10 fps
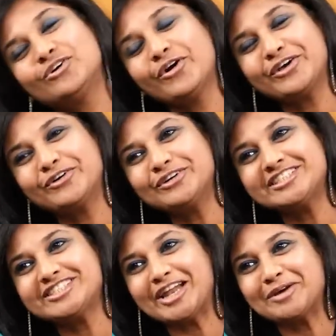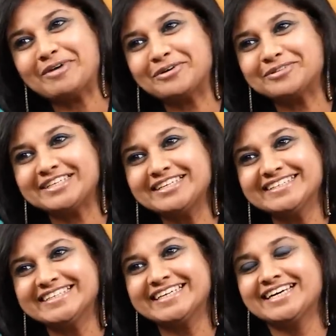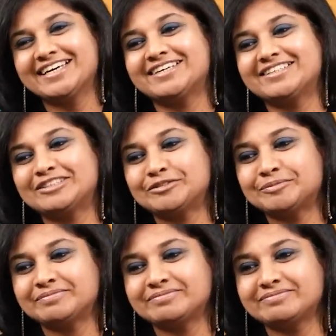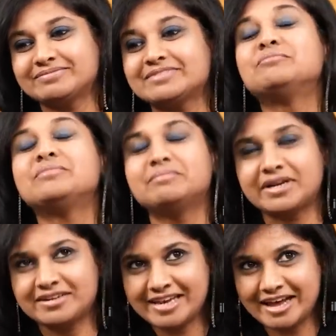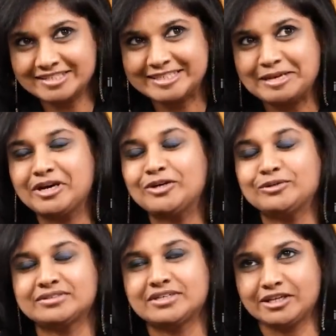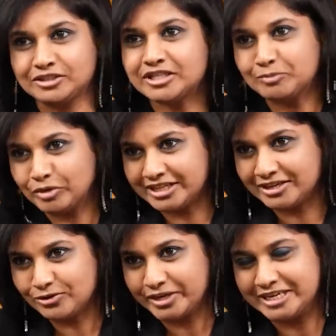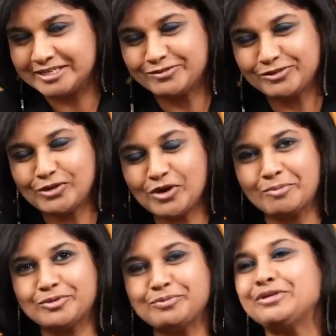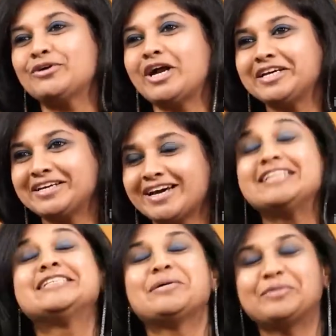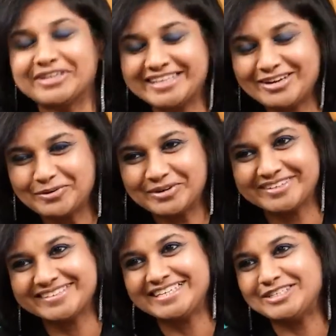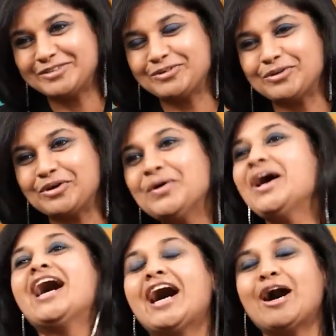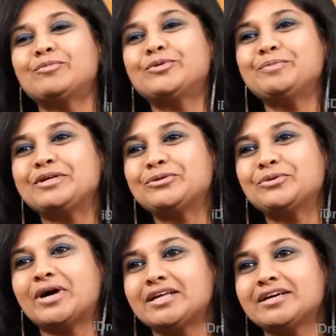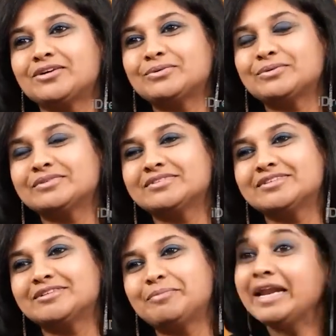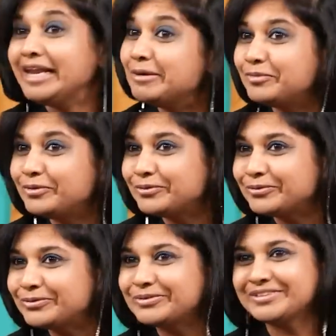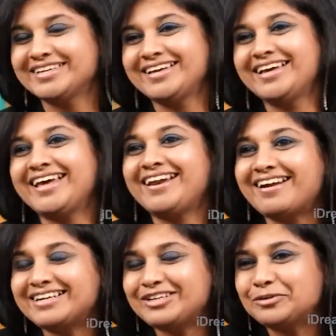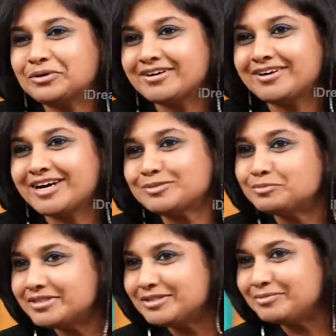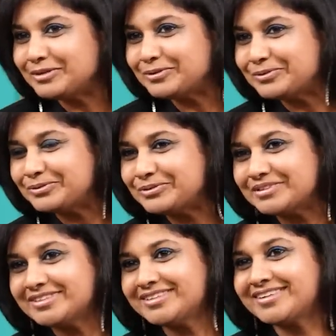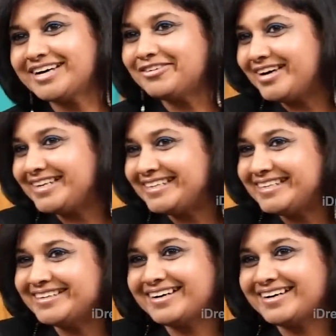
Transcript: గోయింగ్ గుడ్ చాలా బాగుంది hmm. uh, మన లాస్ట్ టైం కలు కలుద్దాము కదా ఒక ఇంటర్వ్యూలో అప్పుడు మీరు అడిగి కలిసాము కదా ఒక ఇంటర్వ్యూలో అప్పుడు మీరు అడిగారు uh, పెళ్ళెప్పుడు hmm. ఎలాంటి ఒక హస్బెండ్ మీకు uh, కావాలి